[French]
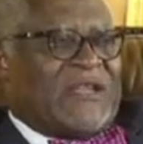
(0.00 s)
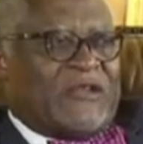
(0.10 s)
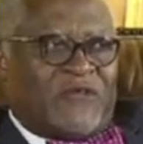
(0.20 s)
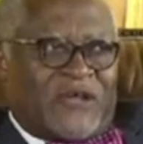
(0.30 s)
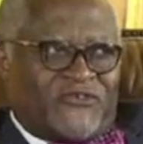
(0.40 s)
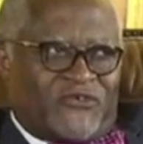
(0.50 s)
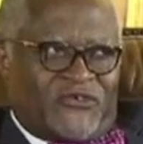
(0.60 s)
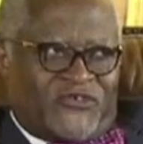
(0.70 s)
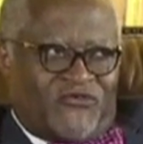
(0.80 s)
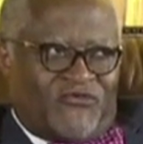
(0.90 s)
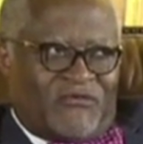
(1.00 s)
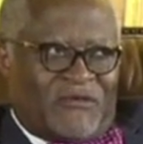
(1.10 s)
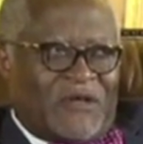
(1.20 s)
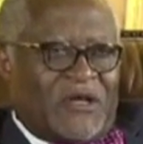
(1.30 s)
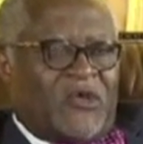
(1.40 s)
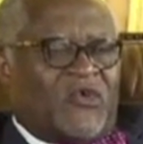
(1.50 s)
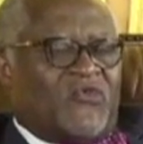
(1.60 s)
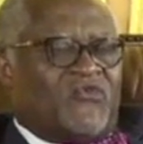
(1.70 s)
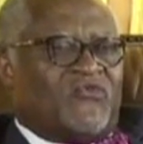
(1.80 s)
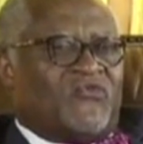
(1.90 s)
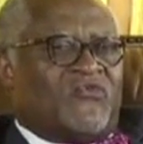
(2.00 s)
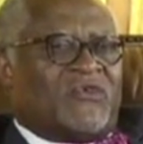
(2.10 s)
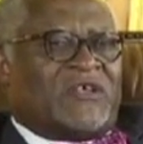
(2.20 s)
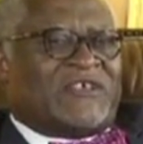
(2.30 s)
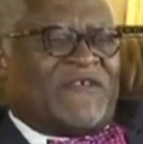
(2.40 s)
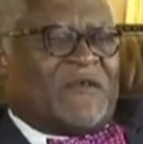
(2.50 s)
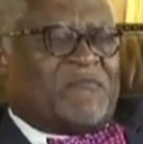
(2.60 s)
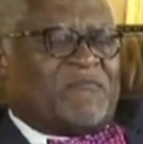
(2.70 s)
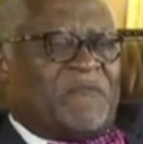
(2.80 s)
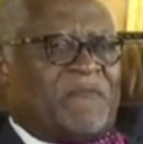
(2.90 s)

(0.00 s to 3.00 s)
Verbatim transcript: l'éducation que j'ai eue, où euh, j'avais un,